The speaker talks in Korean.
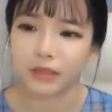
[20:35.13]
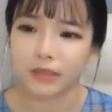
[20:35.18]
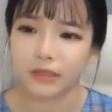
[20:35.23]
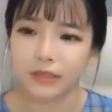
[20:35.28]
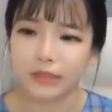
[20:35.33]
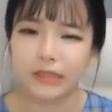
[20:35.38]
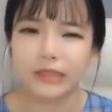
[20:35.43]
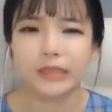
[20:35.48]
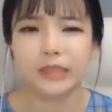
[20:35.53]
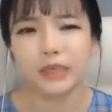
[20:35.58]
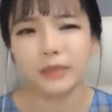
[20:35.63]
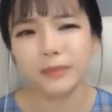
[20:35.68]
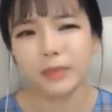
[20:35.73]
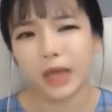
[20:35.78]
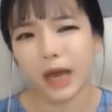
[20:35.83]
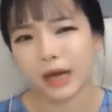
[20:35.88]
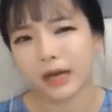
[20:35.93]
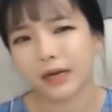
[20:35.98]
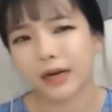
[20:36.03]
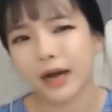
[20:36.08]
느낌이
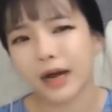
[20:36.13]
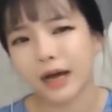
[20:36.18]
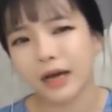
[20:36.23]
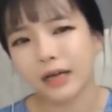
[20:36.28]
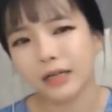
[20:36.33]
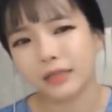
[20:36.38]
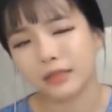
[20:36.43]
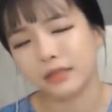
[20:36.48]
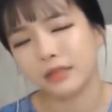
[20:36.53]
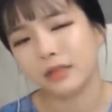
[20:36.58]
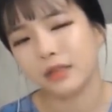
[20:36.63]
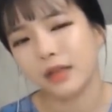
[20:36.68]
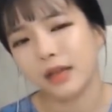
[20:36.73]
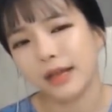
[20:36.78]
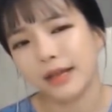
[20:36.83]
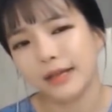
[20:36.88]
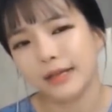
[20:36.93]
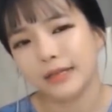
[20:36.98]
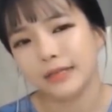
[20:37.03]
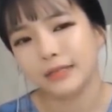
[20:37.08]
약간
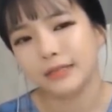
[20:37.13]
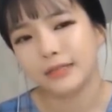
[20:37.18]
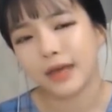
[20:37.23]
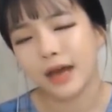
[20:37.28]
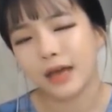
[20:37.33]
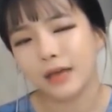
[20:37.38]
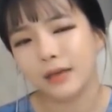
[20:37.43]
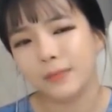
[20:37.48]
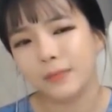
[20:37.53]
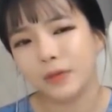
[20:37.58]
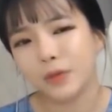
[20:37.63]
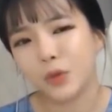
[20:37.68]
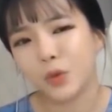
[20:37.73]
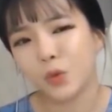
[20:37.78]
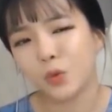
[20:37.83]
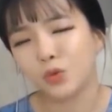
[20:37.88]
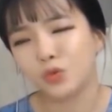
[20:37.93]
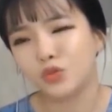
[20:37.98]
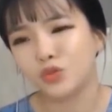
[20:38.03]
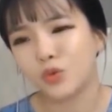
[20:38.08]
사이비
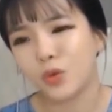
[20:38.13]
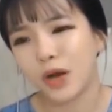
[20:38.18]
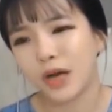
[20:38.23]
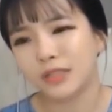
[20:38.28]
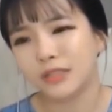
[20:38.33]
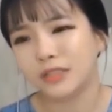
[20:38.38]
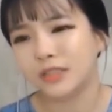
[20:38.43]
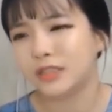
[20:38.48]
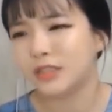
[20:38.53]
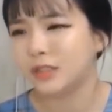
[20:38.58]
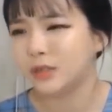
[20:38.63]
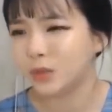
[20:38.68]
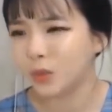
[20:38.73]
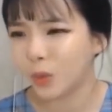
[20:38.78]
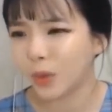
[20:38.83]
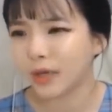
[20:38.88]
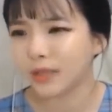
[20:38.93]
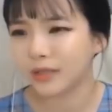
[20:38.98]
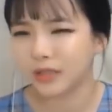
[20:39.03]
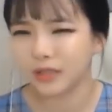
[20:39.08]
교주와
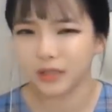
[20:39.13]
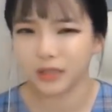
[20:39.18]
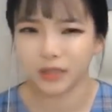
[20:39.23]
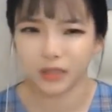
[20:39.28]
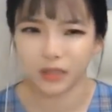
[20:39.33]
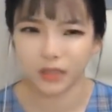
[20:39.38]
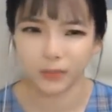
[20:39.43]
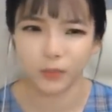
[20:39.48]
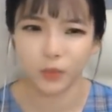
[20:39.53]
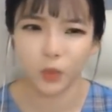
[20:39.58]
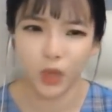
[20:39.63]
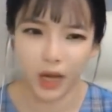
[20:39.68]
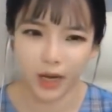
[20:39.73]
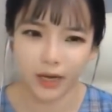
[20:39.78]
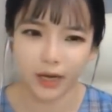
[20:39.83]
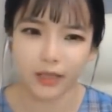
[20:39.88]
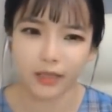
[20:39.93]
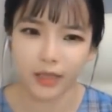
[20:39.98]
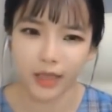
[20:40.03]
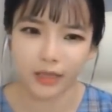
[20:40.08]
신도 같은 느낌도
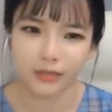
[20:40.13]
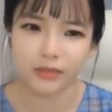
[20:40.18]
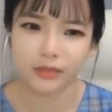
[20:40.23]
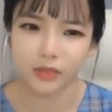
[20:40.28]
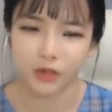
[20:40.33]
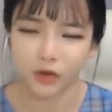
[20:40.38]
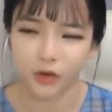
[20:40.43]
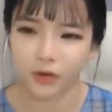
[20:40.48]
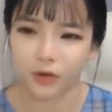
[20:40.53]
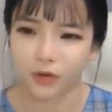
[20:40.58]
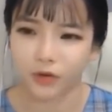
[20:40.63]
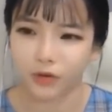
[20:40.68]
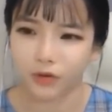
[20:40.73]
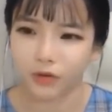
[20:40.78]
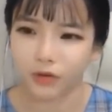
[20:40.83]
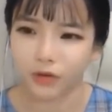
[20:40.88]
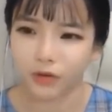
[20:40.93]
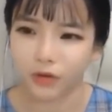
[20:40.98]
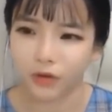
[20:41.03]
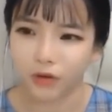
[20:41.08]
약간 났어요.
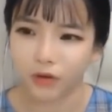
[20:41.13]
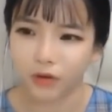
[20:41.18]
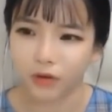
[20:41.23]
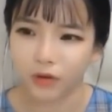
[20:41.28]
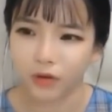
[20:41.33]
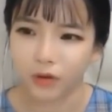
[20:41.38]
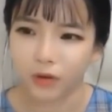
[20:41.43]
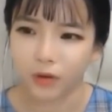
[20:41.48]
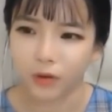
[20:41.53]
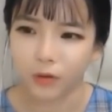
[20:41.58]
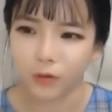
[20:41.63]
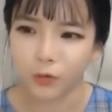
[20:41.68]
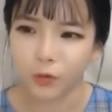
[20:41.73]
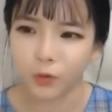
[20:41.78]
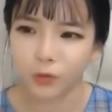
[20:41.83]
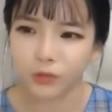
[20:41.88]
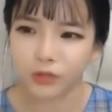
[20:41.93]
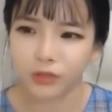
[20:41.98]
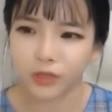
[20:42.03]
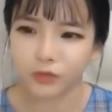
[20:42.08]

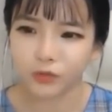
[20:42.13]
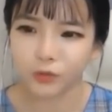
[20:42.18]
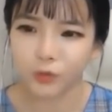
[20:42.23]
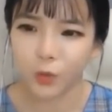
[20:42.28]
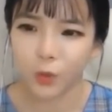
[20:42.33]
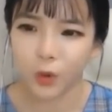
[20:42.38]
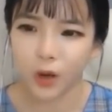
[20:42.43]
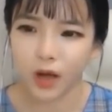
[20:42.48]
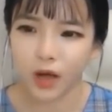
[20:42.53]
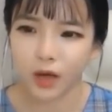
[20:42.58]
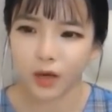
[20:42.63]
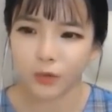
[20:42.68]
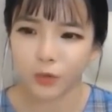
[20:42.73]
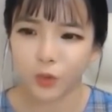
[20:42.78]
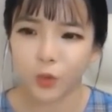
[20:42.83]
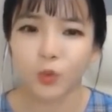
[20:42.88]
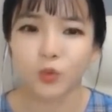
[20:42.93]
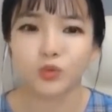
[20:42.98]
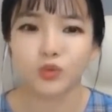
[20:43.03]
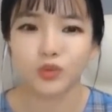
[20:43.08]
요시다 준코가
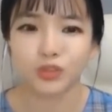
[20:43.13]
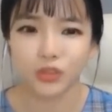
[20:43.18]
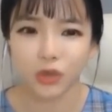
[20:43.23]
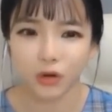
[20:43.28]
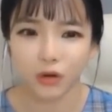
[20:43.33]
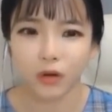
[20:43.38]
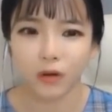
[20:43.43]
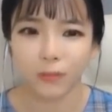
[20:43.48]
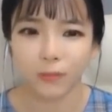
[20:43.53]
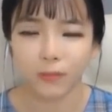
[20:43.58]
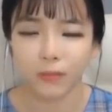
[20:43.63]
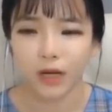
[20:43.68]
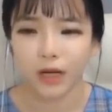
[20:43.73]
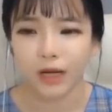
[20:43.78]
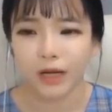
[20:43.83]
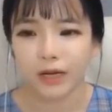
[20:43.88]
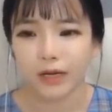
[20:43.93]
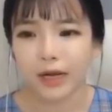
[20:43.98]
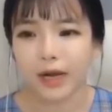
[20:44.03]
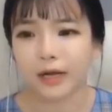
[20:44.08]
교주처럼
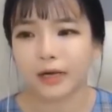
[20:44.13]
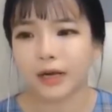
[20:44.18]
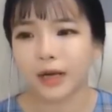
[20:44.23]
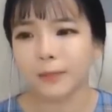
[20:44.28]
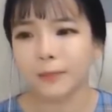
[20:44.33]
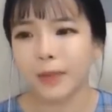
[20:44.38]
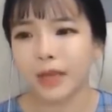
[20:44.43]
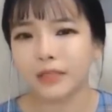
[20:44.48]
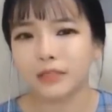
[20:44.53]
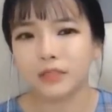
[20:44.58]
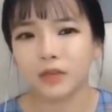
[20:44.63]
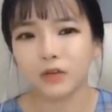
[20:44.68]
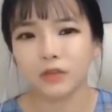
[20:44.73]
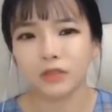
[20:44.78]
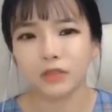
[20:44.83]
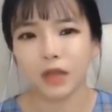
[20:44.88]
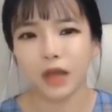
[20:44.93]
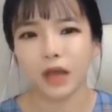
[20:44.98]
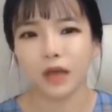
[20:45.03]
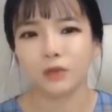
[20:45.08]
각각
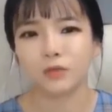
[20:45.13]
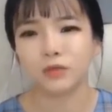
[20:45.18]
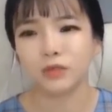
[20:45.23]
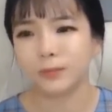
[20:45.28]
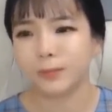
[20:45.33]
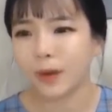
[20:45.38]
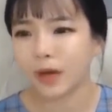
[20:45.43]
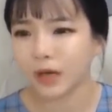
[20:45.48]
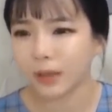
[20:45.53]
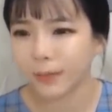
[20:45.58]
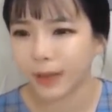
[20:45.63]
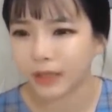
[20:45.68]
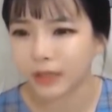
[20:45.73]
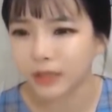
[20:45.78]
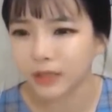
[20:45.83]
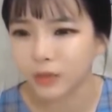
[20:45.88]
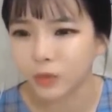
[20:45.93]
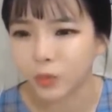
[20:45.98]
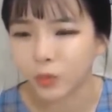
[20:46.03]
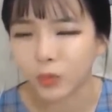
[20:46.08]
맨션을 다 구입하게
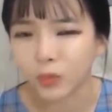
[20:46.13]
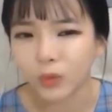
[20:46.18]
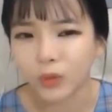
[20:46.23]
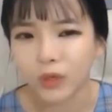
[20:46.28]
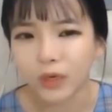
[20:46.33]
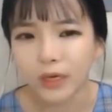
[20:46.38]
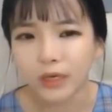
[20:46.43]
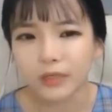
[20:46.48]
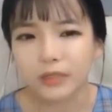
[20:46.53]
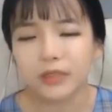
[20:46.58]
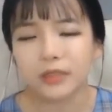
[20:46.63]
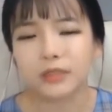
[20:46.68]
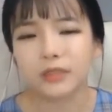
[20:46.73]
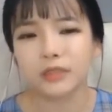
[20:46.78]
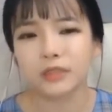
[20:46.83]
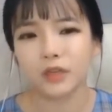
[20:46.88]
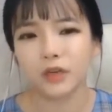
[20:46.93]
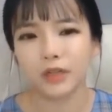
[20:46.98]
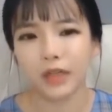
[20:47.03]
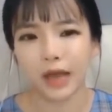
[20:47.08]
만들고 그
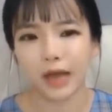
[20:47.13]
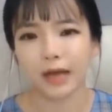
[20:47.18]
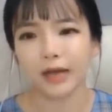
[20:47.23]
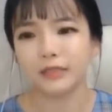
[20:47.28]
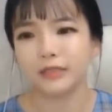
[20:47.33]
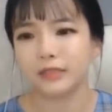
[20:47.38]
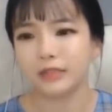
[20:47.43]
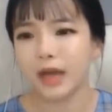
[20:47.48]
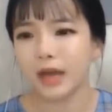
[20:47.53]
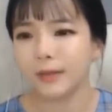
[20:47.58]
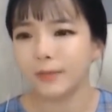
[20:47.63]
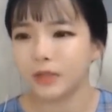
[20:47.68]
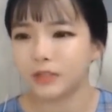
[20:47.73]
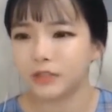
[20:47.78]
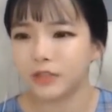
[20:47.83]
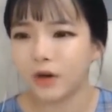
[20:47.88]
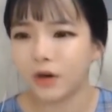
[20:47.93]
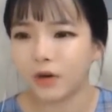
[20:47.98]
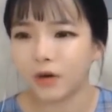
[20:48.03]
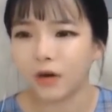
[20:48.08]
근처에 다 같이
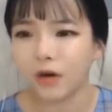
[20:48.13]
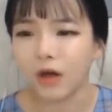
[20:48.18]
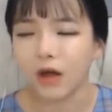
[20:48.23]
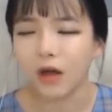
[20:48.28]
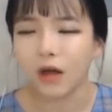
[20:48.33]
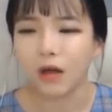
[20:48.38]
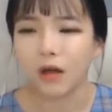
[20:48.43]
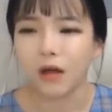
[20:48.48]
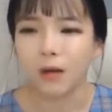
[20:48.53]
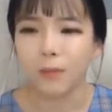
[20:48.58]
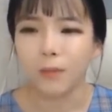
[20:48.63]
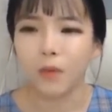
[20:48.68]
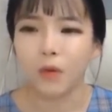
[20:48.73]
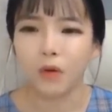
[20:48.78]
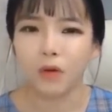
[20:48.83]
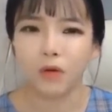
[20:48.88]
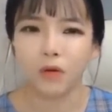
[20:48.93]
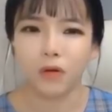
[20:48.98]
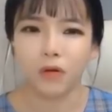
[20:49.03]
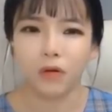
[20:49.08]
살면서,
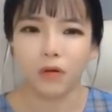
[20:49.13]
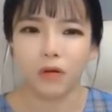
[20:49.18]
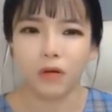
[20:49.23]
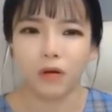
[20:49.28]
뭐